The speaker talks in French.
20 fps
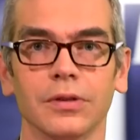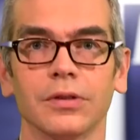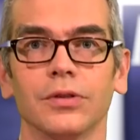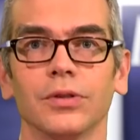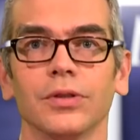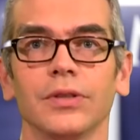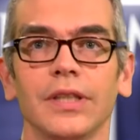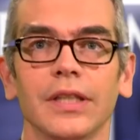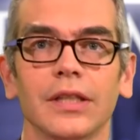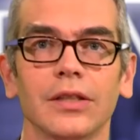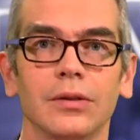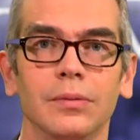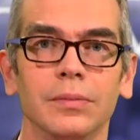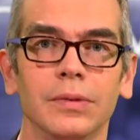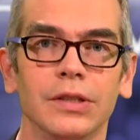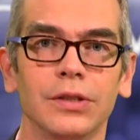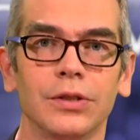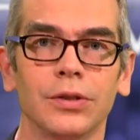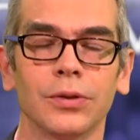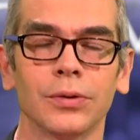de Terre de
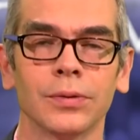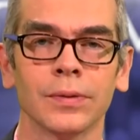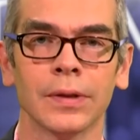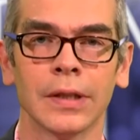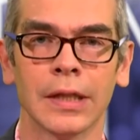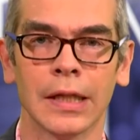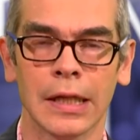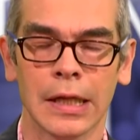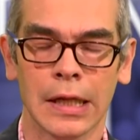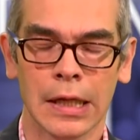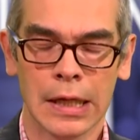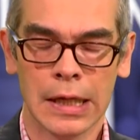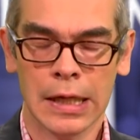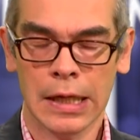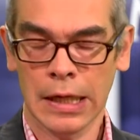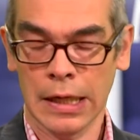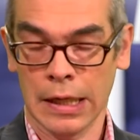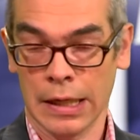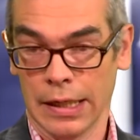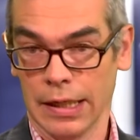Mission,
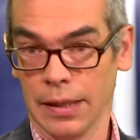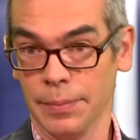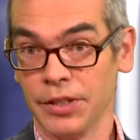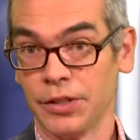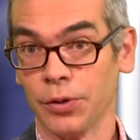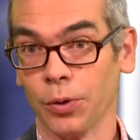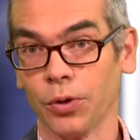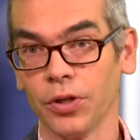l'émission